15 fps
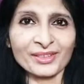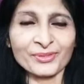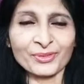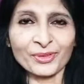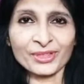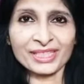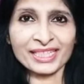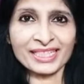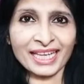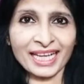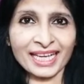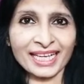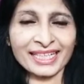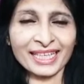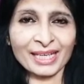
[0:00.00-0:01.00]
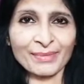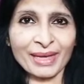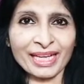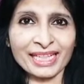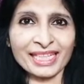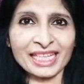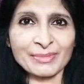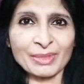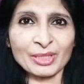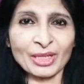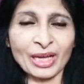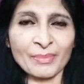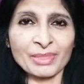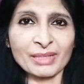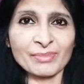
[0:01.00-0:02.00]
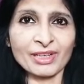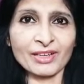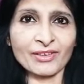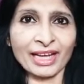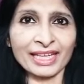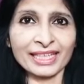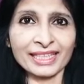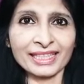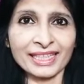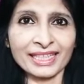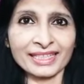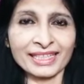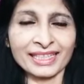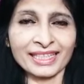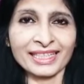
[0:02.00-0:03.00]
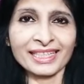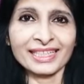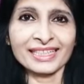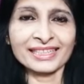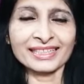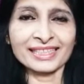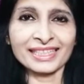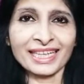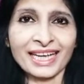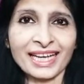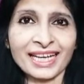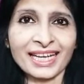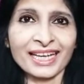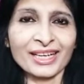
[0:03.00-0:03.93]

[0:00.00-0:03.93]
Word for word: वो चीज़ आ गई है हमारे देश में जो हमने मंगवाई ही नहीं थी जी हाँ